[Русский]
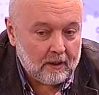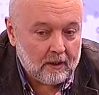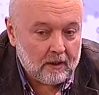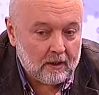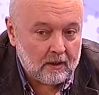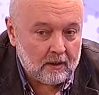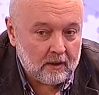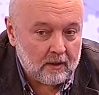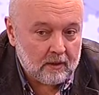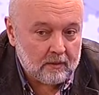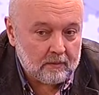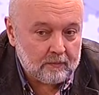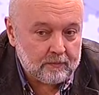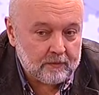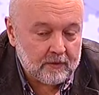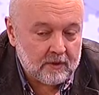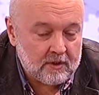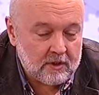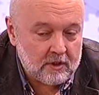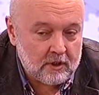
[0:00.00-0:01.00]
Э,
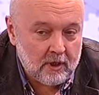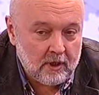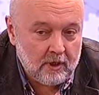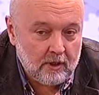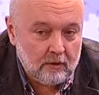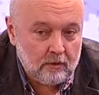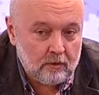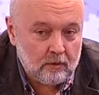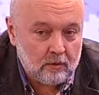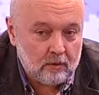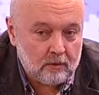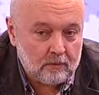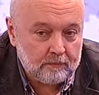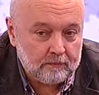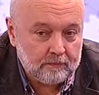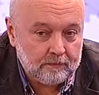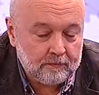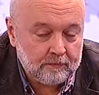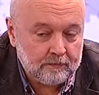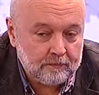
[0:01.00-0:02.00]
к сожалению,
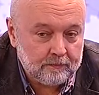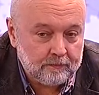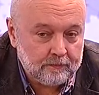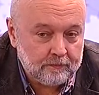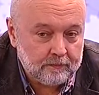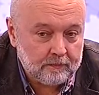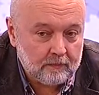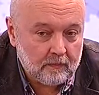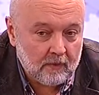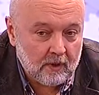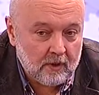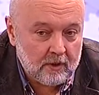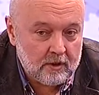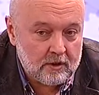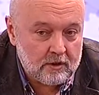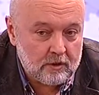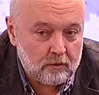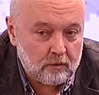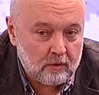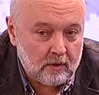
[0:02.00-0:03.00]
эти
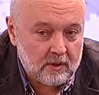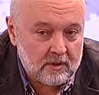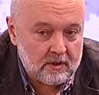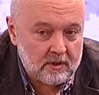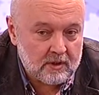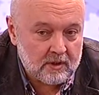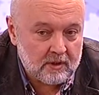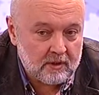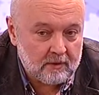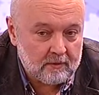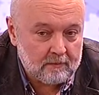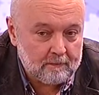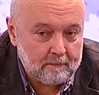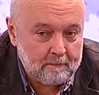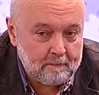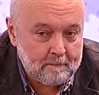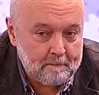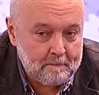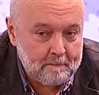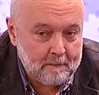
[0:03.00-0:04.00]
ситуации
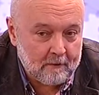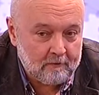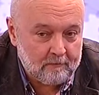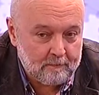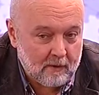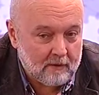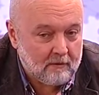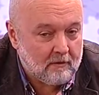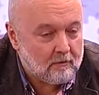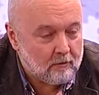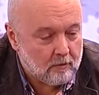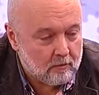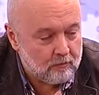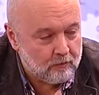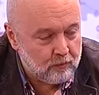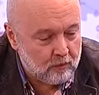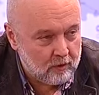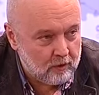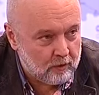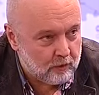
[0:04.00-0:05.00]
в правовом
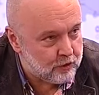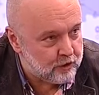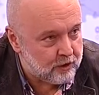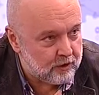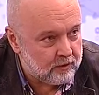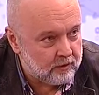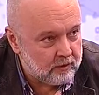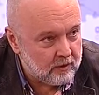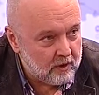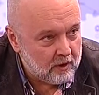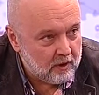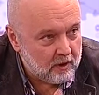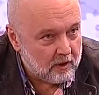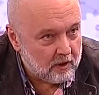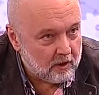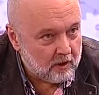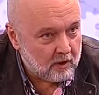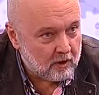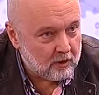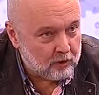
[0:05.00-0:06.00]
поле очень
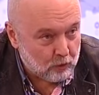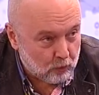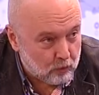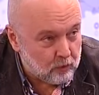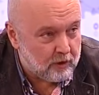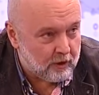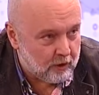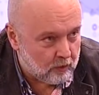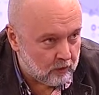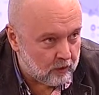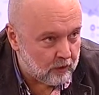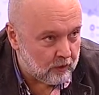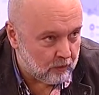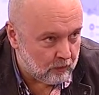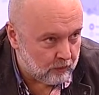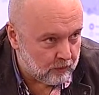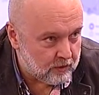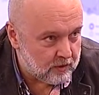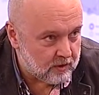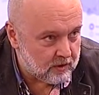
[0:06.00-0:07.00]
э, трудно
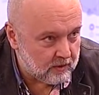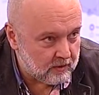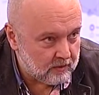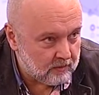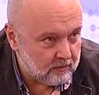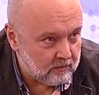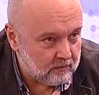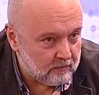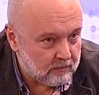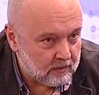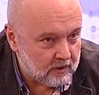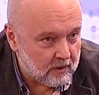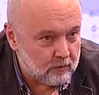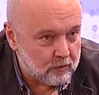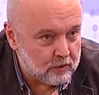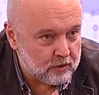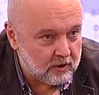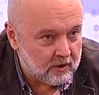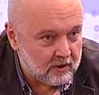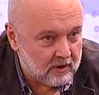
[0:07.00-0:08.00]
регулируются, потому
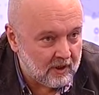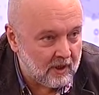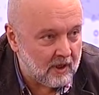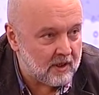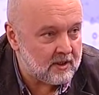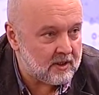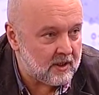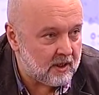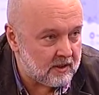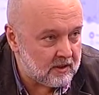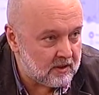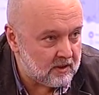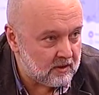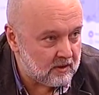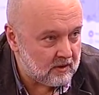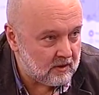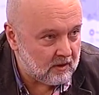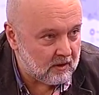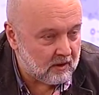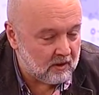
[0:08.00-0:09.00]
что доказать
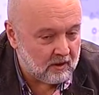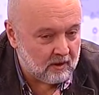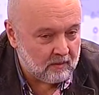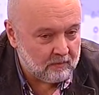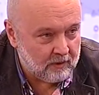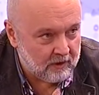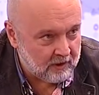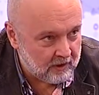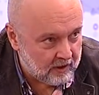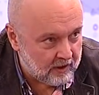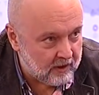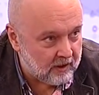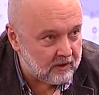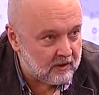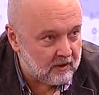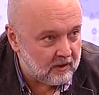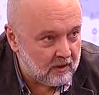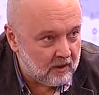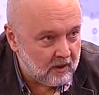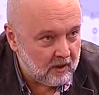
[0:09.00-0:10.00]
э, плагиат
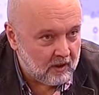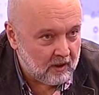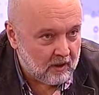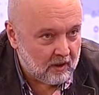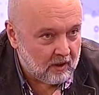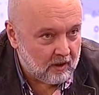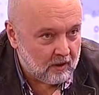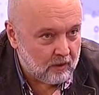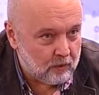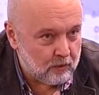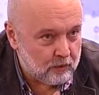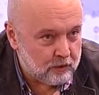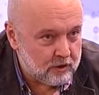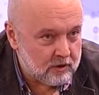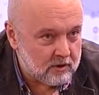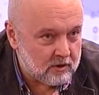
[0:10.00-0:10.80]
очень